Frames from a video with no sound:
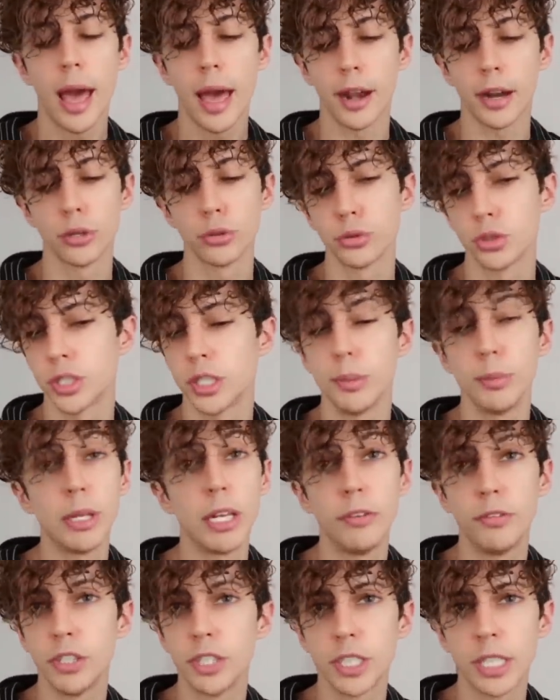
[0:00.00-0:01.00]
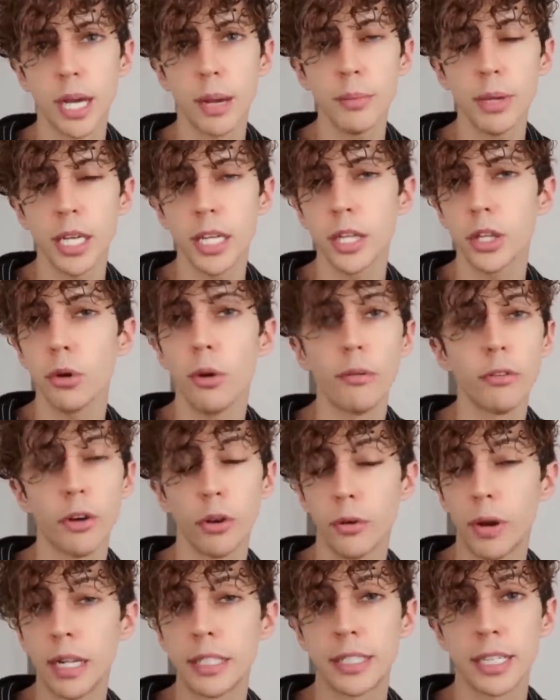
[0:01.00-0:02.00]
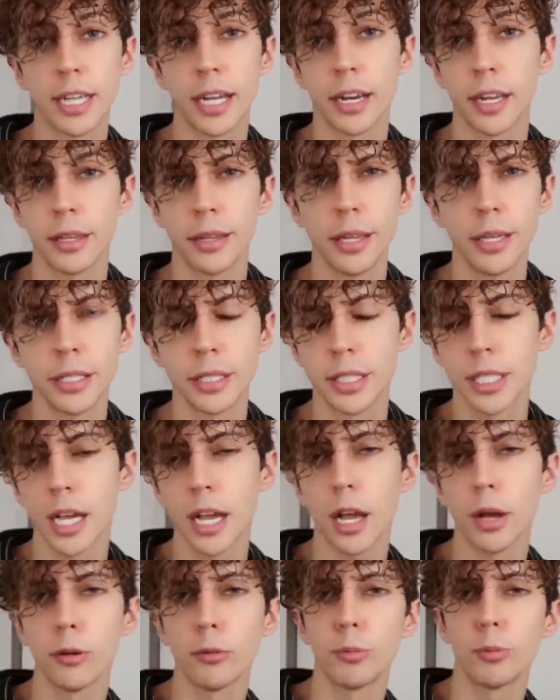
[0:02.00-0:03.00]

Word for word: erano simili fisicamente diversamente o avevano altre caratteristiche